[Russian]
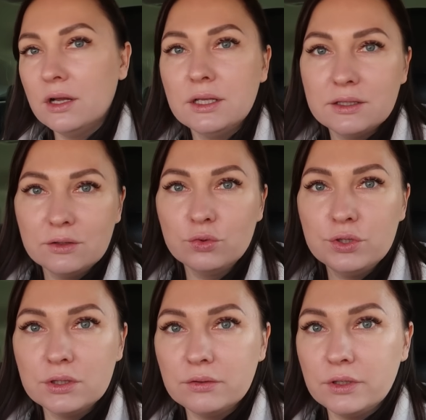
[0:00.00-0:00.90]
Это
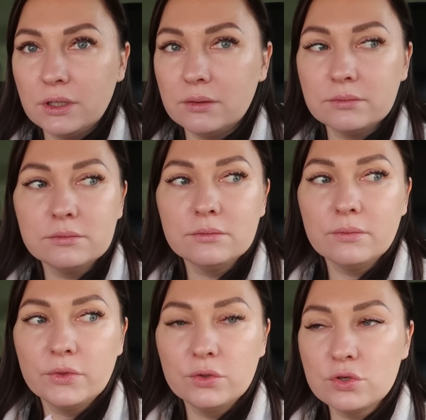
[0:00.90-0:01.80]
учитывая
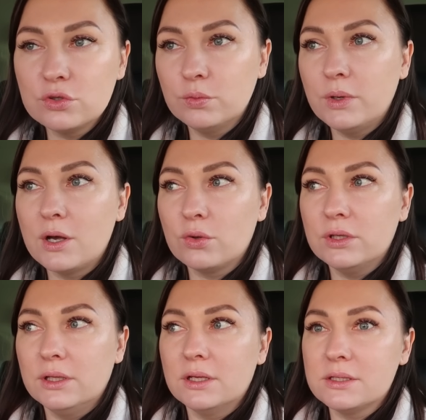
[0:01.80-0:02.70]
то, что пару
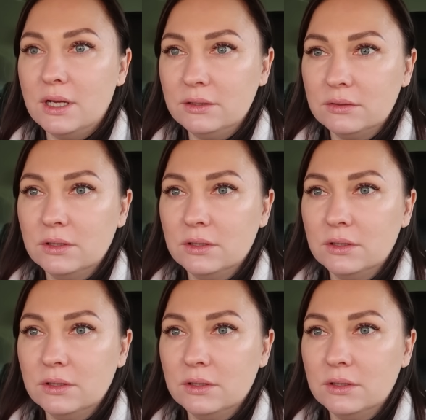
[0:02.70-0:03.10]
дней назад,